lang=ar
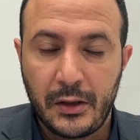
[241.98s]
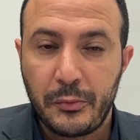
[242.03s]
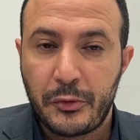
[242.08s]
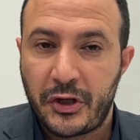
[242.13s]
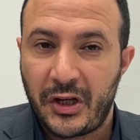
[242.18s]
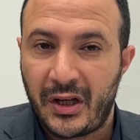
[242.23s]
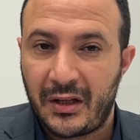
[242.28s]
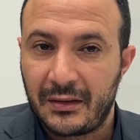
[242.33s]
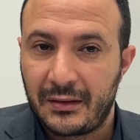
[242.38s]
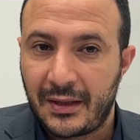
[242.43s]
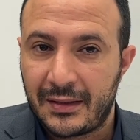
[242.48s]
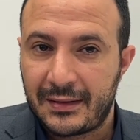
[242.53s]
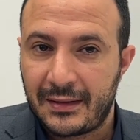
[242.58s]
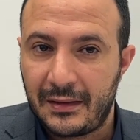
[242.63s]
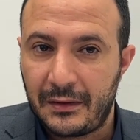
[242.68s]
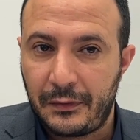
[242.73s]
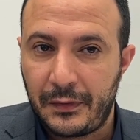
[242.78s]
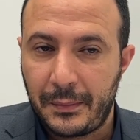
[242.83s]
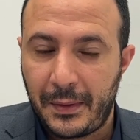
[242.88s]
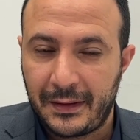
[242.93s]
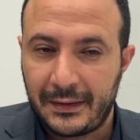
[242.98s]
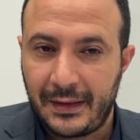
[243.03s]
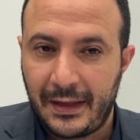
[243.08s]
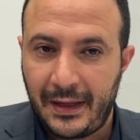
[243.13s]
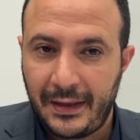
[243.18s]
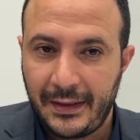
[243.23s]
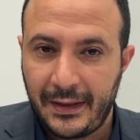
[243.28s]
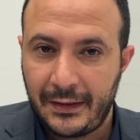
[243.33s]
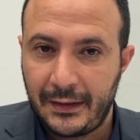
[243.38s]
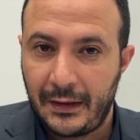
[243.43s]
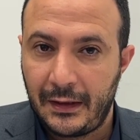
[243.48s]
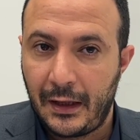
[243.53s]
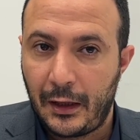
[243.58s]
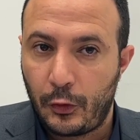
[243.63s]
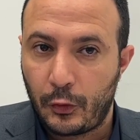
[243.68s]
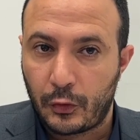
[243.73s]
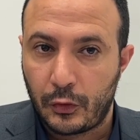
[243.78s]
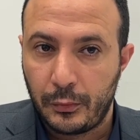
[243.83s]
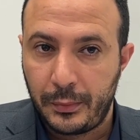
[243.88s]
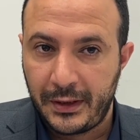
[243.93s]
يمكن ان تصل في بعض الاحيان الى
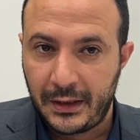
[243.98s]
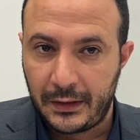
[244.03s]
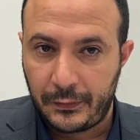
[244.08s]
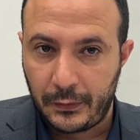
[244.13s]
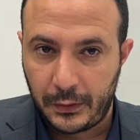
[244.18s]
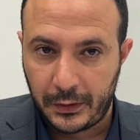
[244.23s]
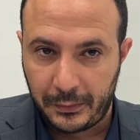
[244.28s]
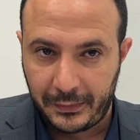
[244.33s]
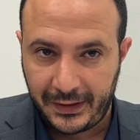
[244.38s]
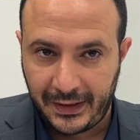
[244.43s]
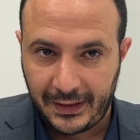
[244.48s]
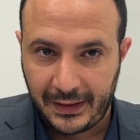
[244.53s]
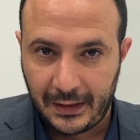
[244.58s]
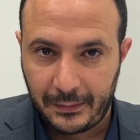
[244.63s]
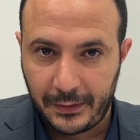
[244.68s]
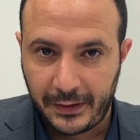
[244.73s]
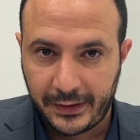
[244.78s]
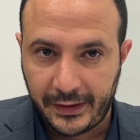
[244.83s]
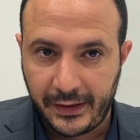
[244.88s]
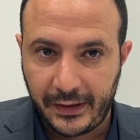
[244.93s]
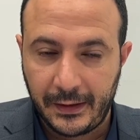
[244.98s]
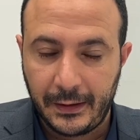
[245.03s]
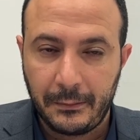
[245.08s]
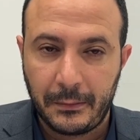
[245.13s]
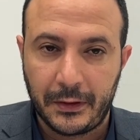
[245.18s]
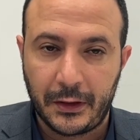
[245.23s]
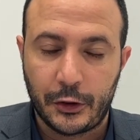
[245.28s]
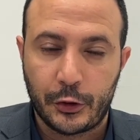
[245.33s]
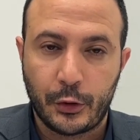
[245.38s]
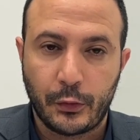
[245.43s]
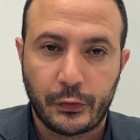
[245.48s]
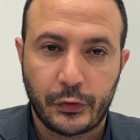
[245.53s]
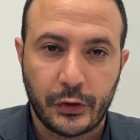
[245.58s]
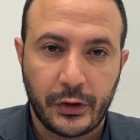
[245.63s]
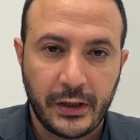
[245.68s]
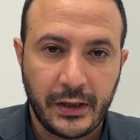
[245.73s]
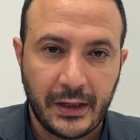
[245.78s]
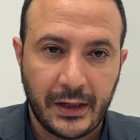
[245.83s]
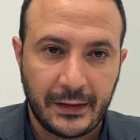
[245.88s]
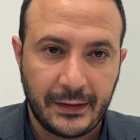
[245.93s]
عقوبات في الولايات المتحده الامريكيه بدنا نشوف شو
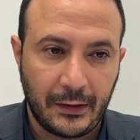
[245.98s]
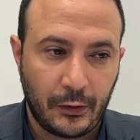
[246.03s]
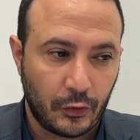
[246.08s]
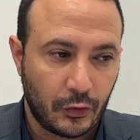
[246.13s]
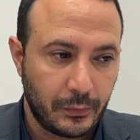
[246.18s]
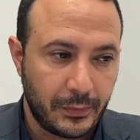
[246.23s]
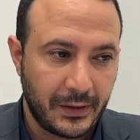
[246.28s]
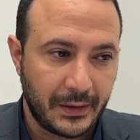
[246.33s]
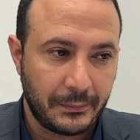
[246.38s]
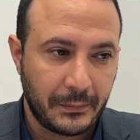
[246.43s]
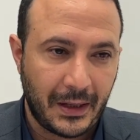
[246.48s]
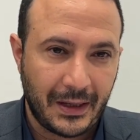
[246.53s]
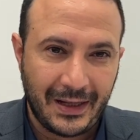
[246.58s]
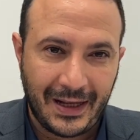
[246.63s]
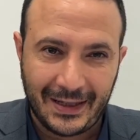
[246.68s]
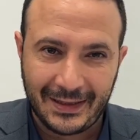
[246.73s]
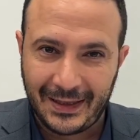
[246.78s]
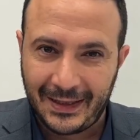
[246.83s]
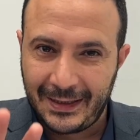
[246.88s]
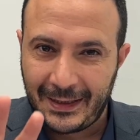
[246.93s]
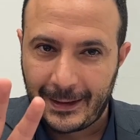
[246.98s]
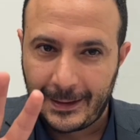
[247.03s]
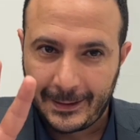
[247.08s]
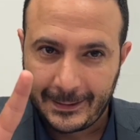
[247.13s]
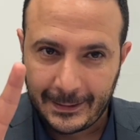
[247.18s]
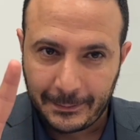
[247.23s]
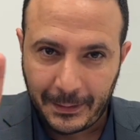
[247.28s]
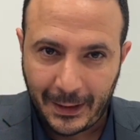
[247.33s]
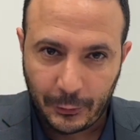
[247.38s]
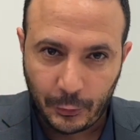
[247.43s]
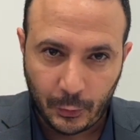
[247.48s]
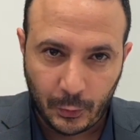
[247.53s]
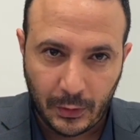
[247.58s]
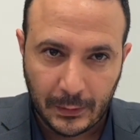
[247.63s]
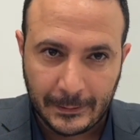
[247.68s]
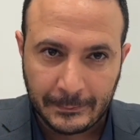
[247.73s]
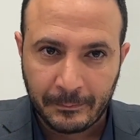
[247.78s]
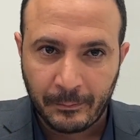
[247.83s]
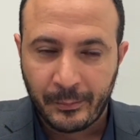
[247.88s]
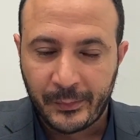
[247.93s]
هي هذه العقوبات لحد هلا هيدا
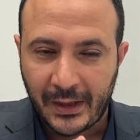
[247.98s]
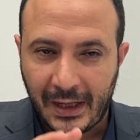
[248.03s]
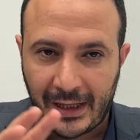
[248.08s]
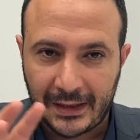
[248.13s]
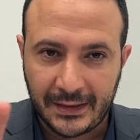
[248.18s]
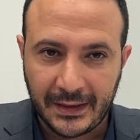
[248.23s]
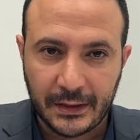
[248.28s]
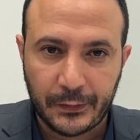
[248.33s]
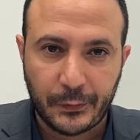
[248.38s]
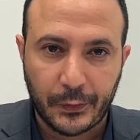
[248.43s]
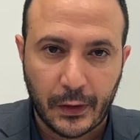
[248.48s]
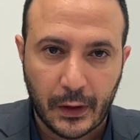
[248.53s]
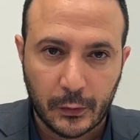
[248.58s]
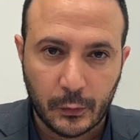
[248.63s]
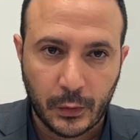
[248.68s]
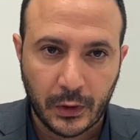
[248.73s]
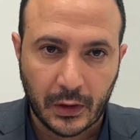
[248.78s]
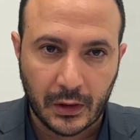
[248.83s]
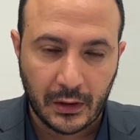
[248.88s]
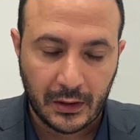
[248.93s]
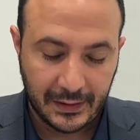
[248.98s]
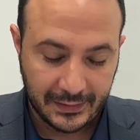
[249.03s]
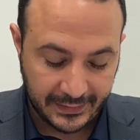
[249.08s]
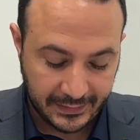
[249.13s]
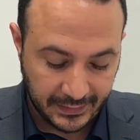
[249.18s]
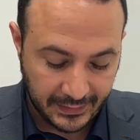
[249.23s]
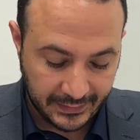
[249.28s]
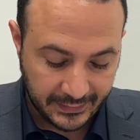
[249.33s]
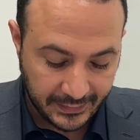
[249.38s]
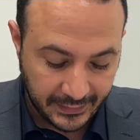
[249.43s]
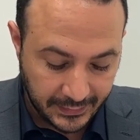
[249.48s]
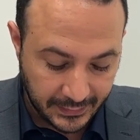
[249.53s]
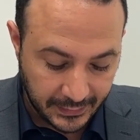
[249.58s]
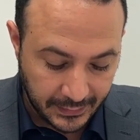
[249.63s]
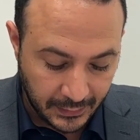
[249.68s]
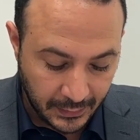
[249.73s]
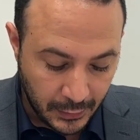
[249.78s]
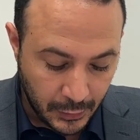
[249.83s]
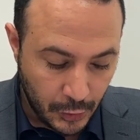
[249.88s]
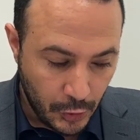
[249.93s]
بعده حديث في الاروقه
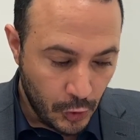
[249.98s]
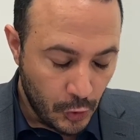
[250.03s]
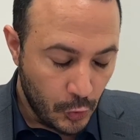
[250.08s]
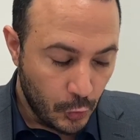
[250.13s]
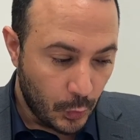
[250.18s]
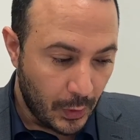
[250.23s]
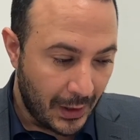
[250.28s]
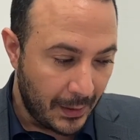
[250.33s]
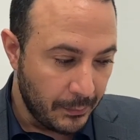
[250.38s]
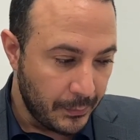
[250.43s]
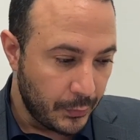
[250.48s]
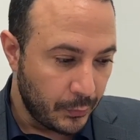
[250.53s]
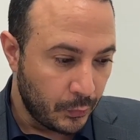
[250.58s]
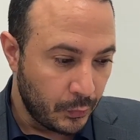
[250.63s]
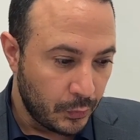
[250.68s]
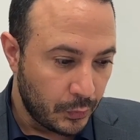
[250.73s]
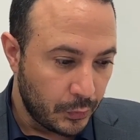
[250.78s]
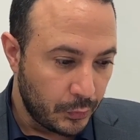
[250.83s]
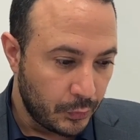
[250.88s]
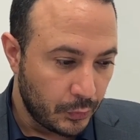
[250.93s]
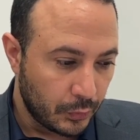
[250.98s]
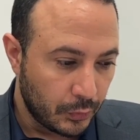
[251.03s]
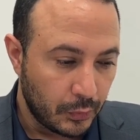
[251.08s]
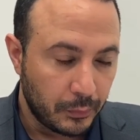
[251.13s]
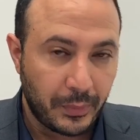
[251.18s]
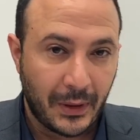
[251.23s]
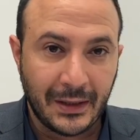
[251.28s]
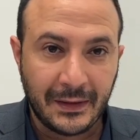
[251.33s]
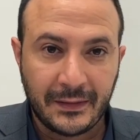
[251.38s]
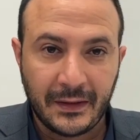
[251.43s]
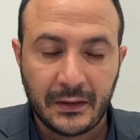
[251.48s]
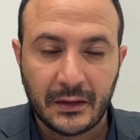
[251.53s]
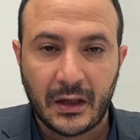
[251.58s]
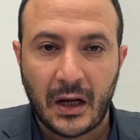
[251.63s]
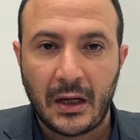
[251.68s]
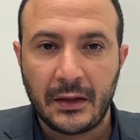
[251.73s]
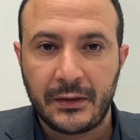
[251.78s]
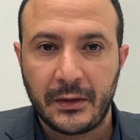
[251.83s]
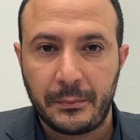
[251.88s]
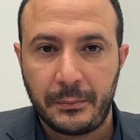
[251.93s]
السياسيه وعم بيقولوا انه بايدن
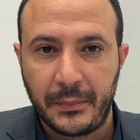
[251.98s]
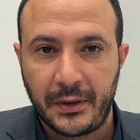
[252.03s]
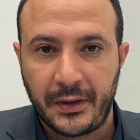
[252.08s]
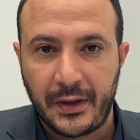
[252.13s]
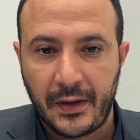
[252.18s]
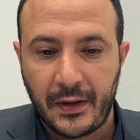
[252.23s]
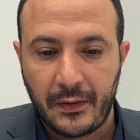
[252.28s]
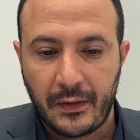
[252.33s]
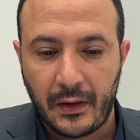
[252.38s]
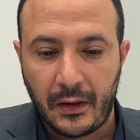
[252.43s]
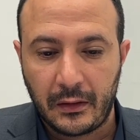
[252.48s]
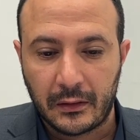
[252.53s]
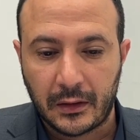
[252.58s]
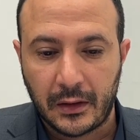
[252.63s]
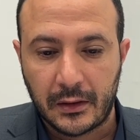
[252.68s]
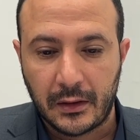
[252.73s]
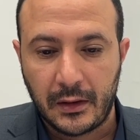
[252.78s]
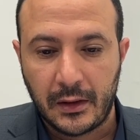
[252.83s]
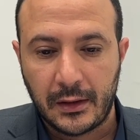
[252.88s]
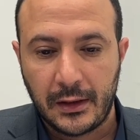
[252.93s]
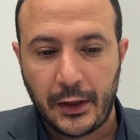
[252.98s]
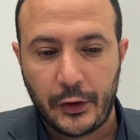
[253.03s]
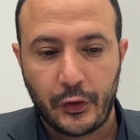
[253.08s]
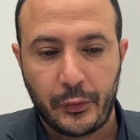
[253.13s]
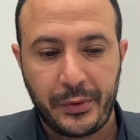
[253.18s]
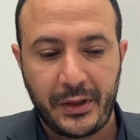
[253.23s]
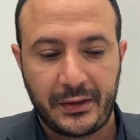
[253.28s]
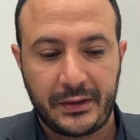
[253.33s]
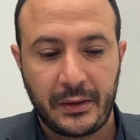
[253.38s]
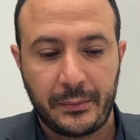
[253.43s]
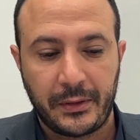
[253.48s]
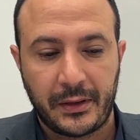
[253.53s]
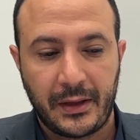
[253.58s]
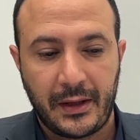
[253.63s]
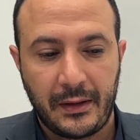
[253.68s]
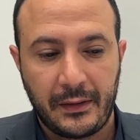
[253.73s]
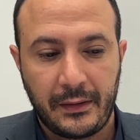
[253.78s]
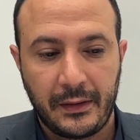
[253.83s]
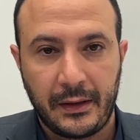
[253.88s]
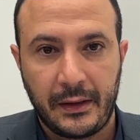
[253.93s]
غاضب من هذا القرار لانه بيعتبر
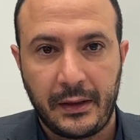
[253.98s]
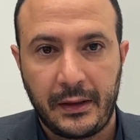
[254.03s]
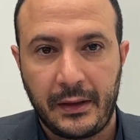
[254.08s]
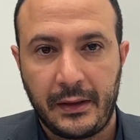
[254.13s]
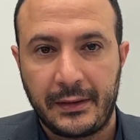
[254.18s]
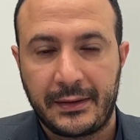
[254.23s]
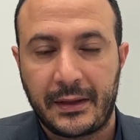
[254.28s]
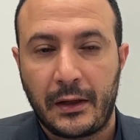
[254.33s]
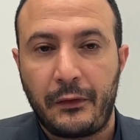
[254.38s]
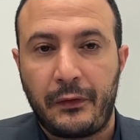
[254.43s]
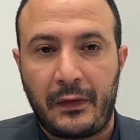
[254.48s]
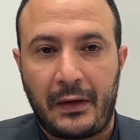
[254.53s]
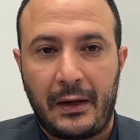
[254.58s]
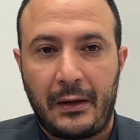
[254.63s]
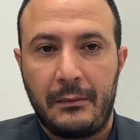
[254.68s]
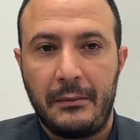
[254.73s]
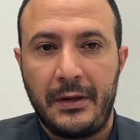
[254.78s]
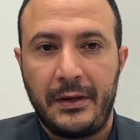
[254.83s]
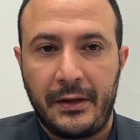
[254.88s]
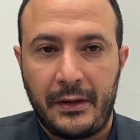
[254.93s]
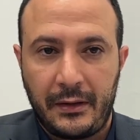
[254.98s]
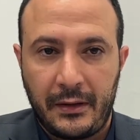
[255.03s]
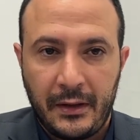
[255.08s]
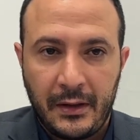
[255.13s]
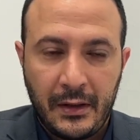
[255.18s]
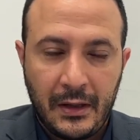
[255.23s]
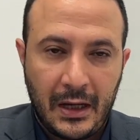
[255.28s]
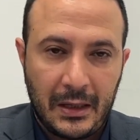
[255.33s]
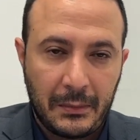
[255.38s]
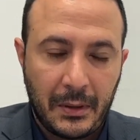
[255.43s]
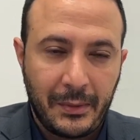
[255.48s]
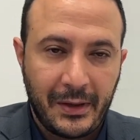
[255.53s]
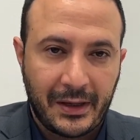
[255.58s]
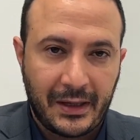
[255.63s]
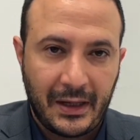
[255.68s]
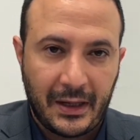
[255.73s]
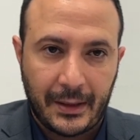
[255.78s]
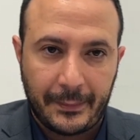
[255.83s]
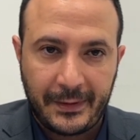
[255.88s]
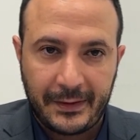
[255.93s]
هذه صفعه من المملكه
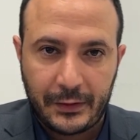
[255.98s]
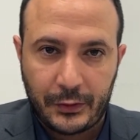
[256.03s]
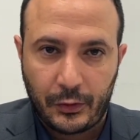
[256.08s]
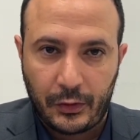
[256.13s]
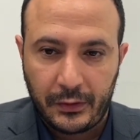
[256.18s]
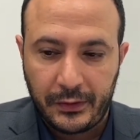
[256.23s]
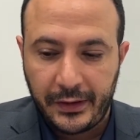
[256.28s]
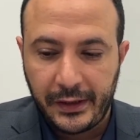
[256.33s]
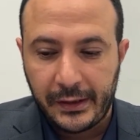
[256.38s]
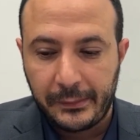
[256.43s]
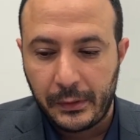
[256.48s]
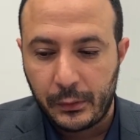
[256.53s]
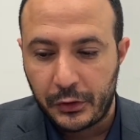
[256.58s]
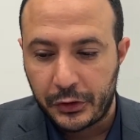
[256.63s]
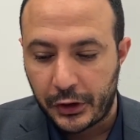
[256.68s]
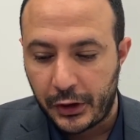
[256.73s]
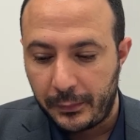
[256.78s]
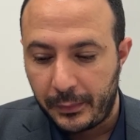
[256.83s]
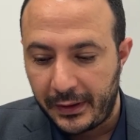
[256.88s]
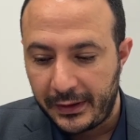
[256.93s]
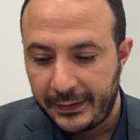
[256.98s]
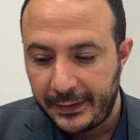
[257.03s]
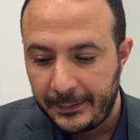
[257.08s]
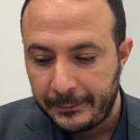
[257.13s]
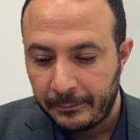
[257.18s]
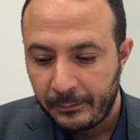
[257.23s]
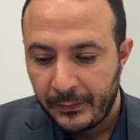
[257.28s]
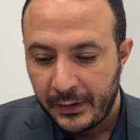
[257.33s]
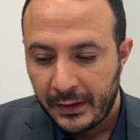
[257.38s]
العربيه السعوديه بوجه بايدن